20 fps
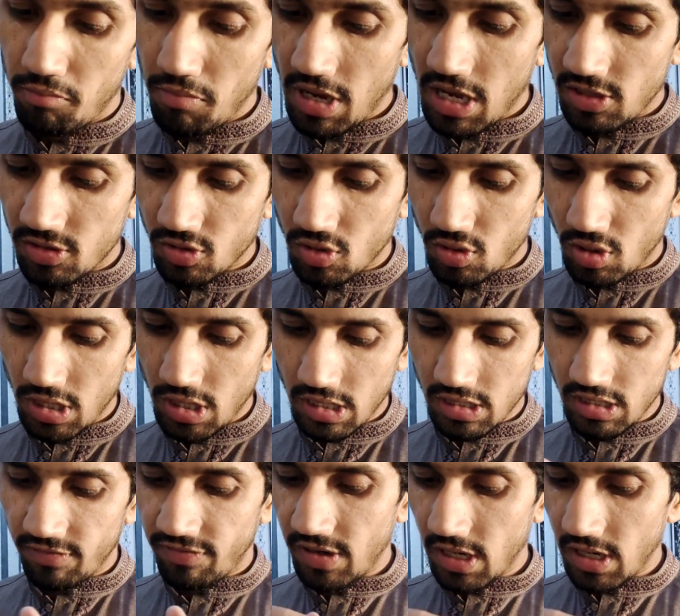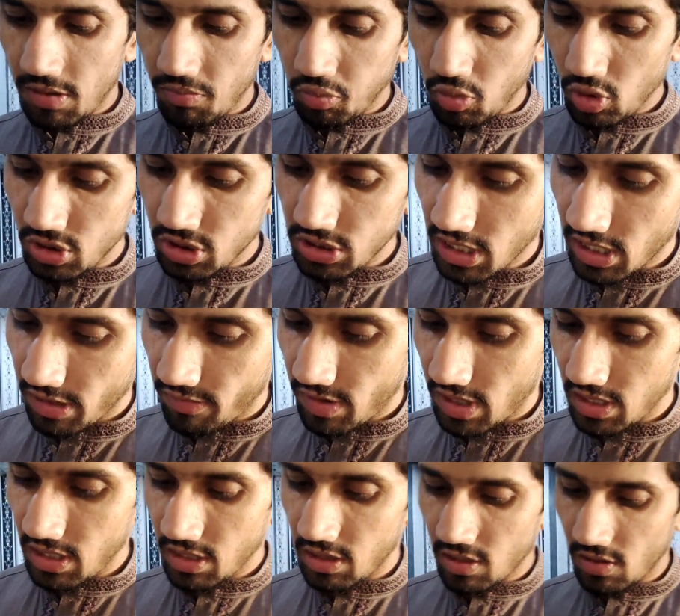मैं इसको एक दफ़ा आपको चेक
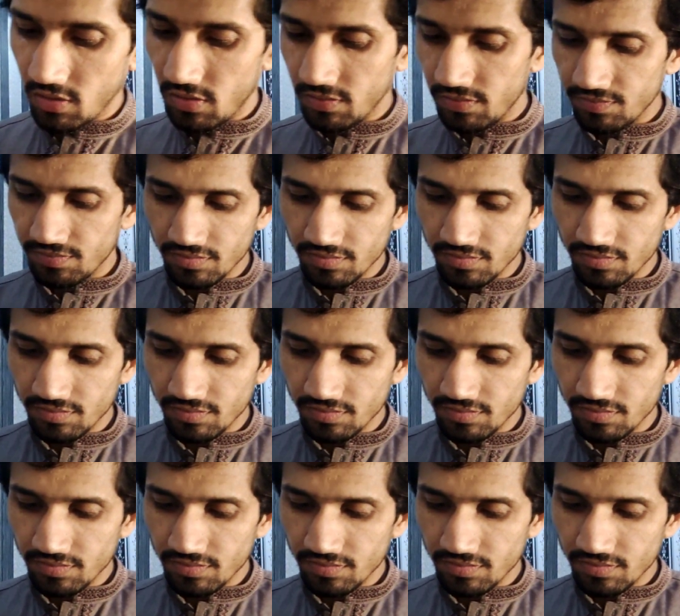करवा देता हूँ